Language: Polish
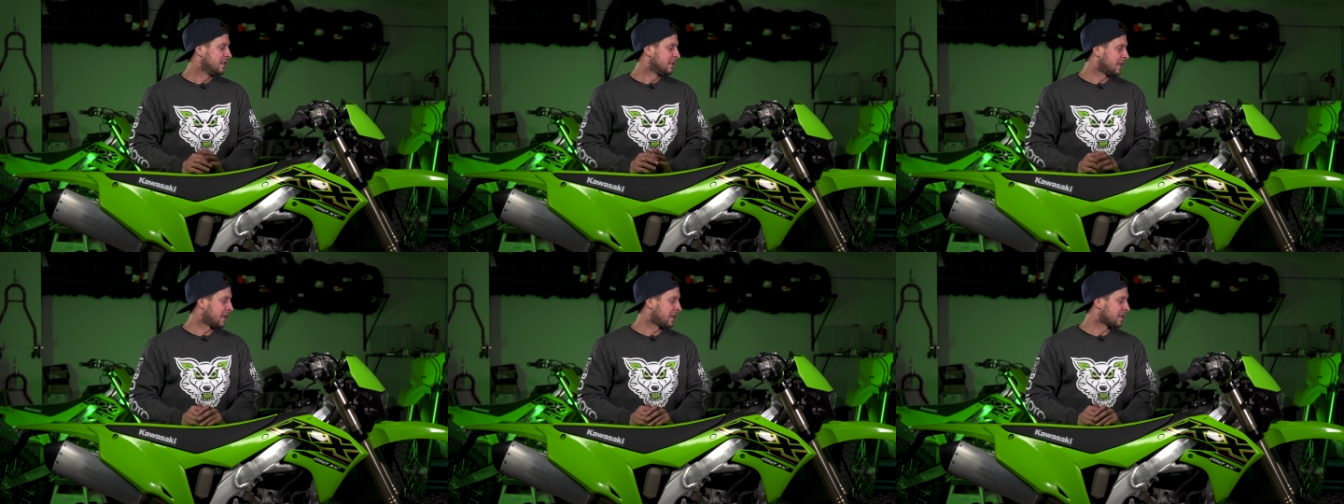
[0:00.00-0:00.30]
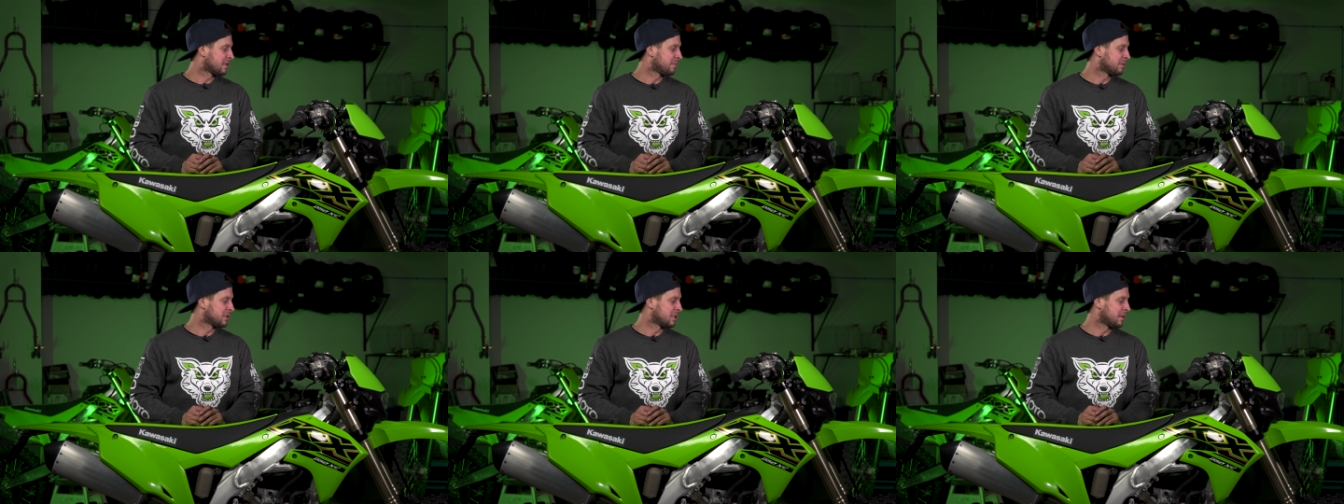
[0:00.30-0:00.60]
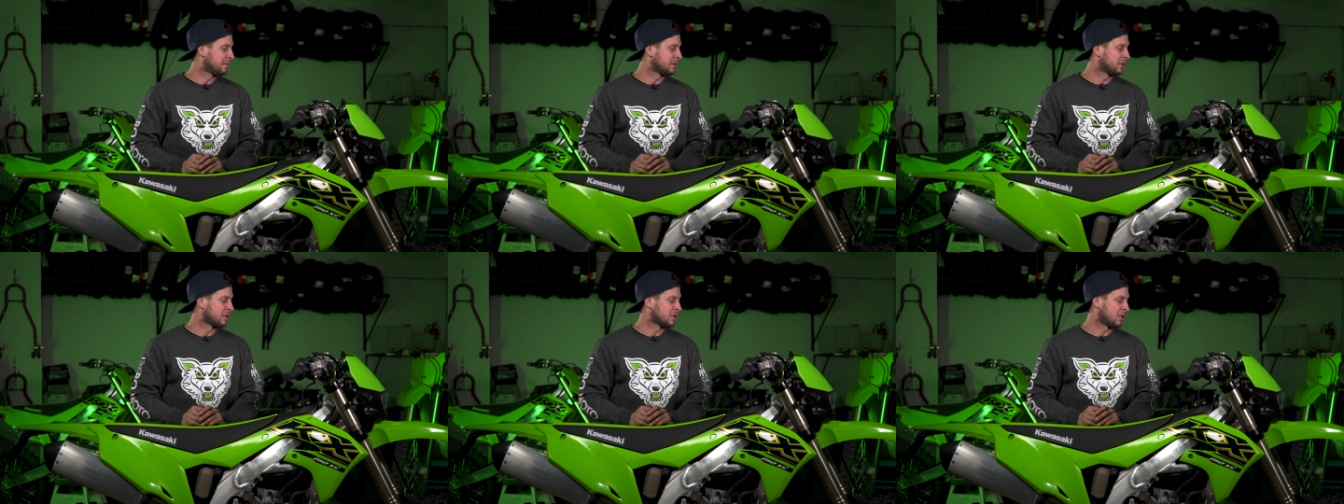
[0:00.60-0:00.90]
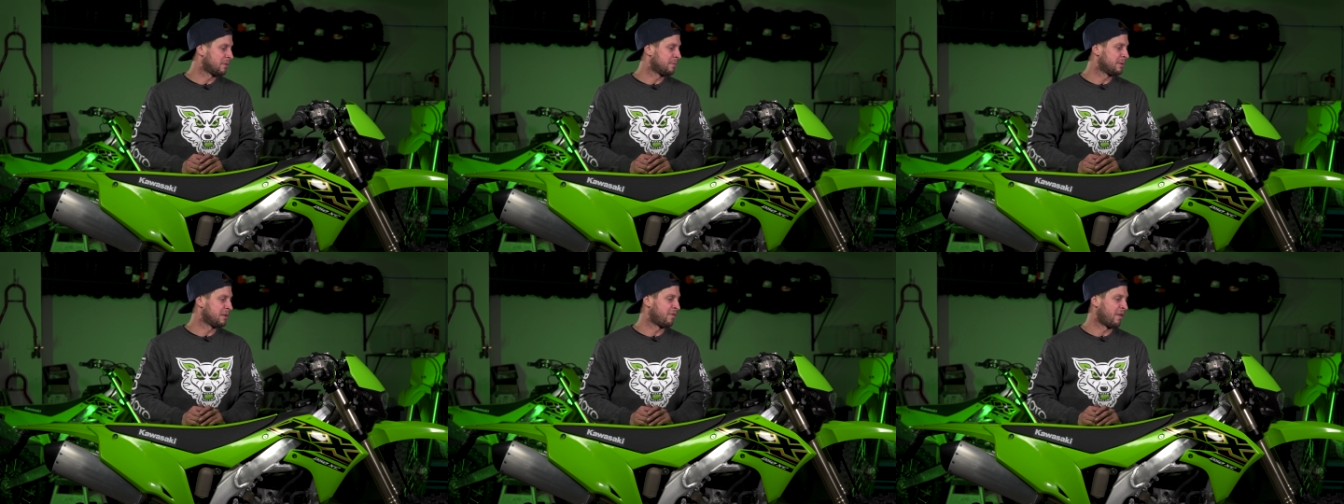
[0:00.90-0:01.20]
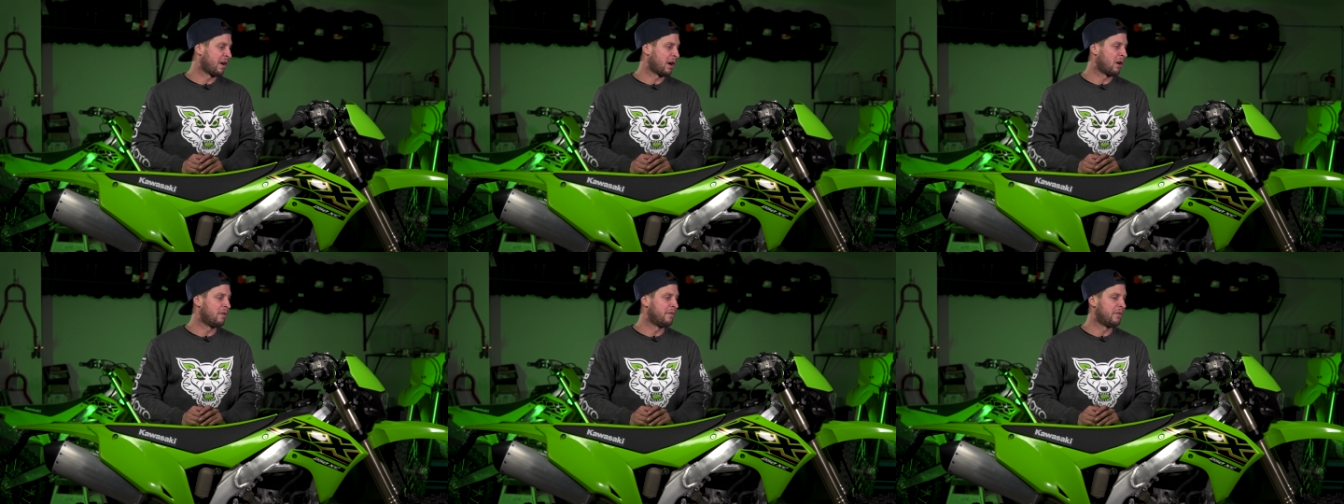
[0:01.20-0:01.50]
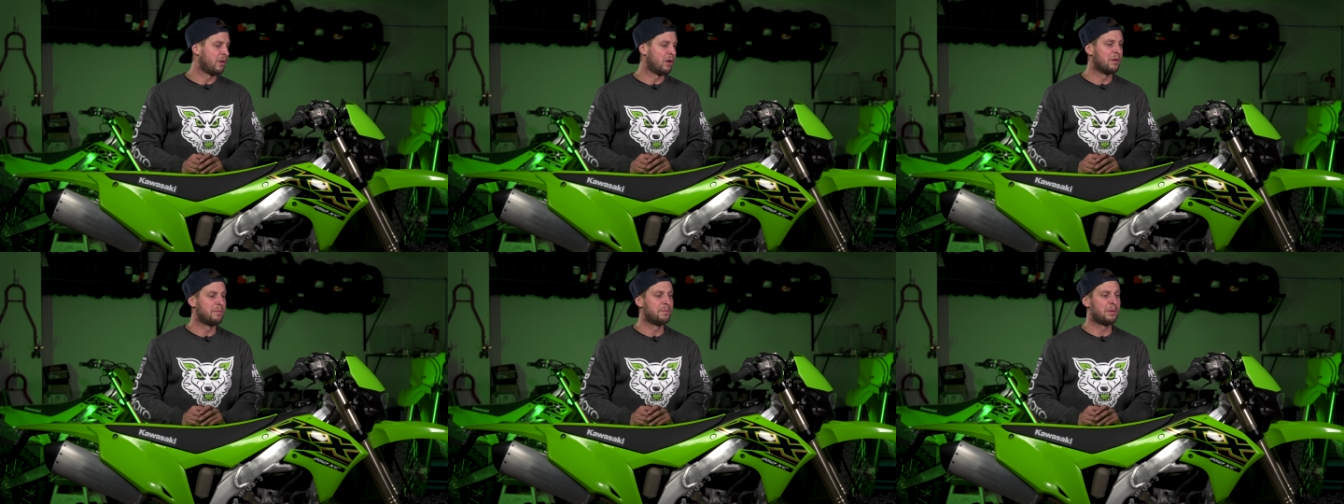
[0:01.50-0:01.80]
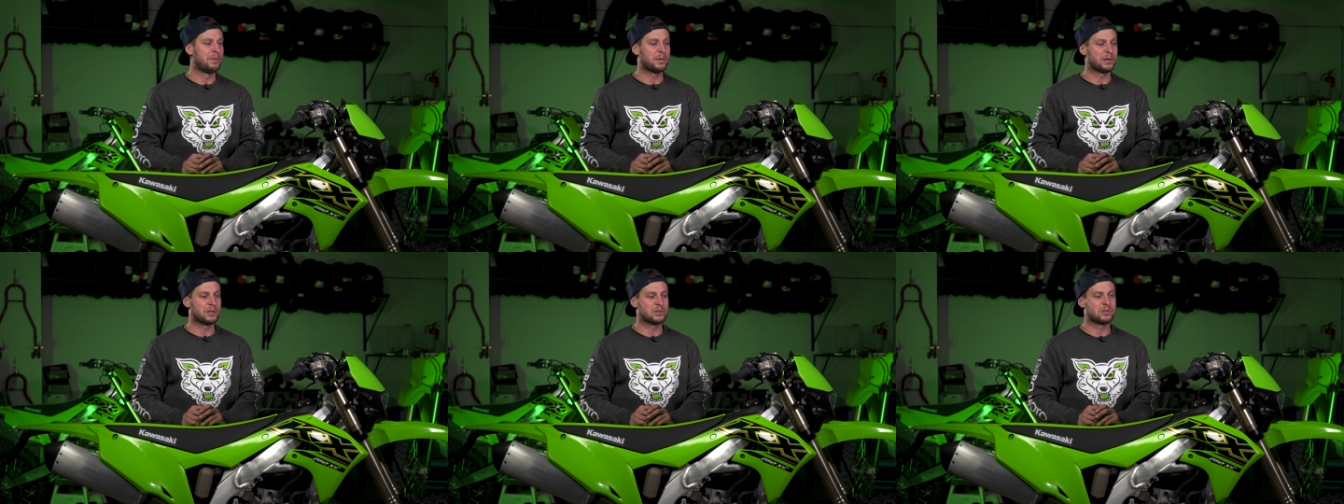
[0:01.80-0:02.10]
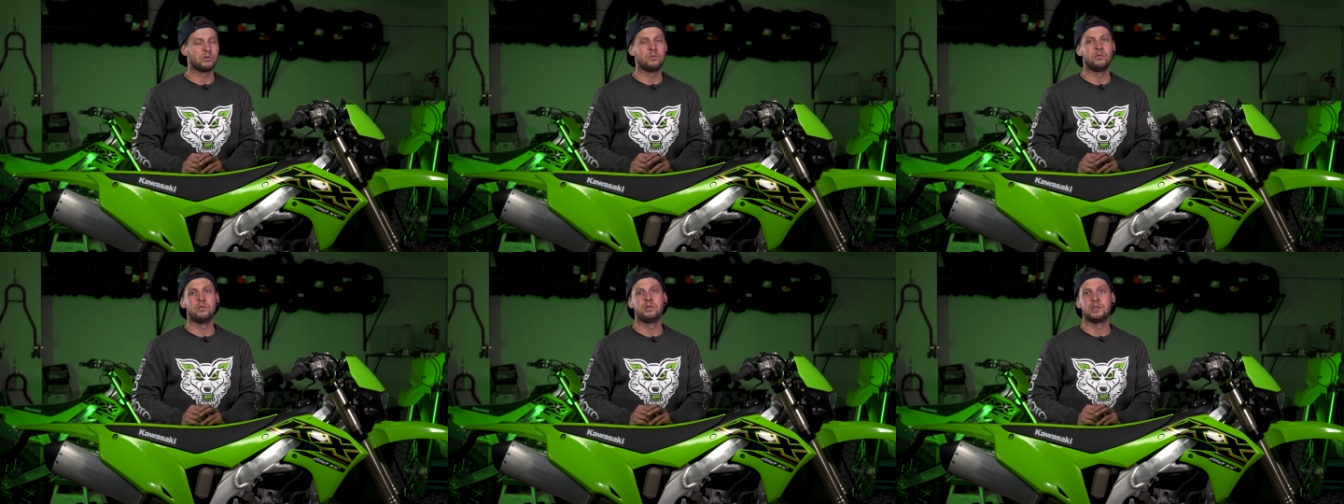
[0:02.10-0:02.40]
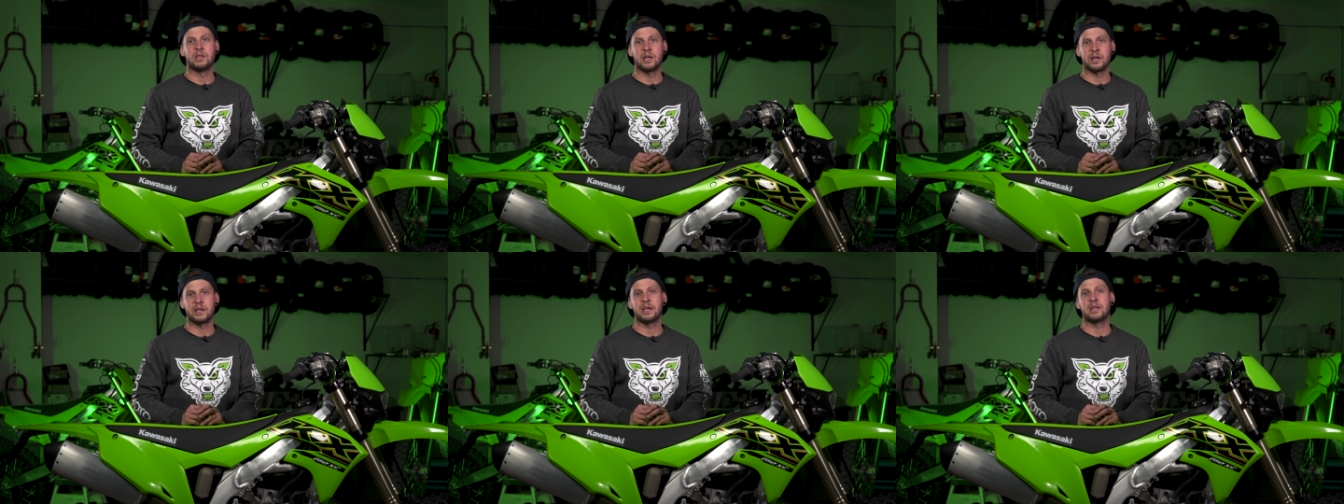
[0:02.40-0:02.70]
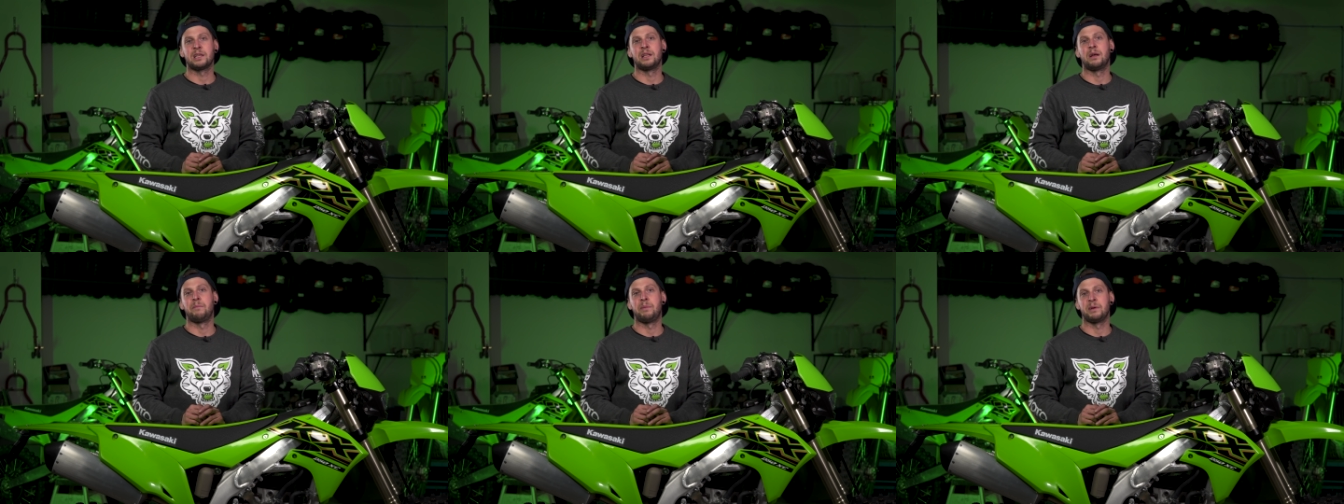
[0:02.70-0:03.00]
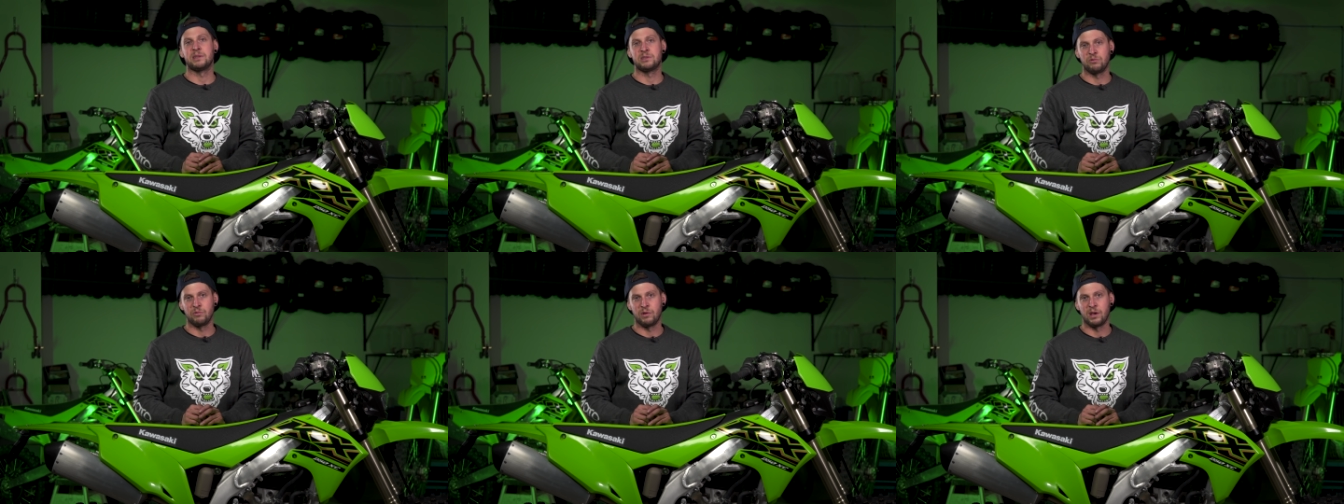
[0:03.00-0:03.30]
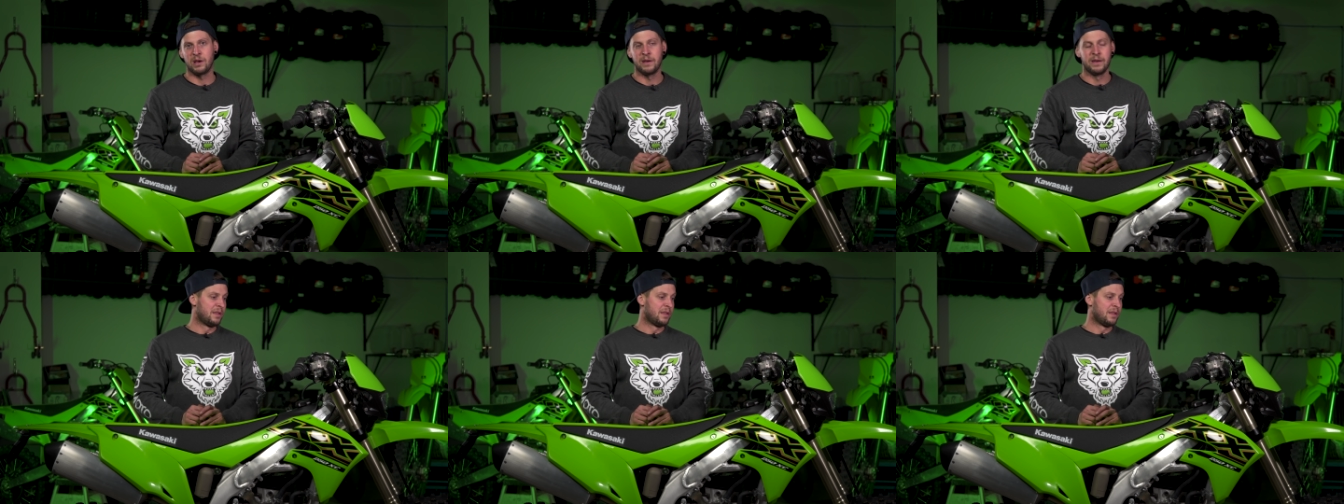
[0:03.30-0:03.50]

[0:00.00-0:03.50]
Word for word: Teraz możemy to zrobić fachowo, po prostu tak jak nam pasuje.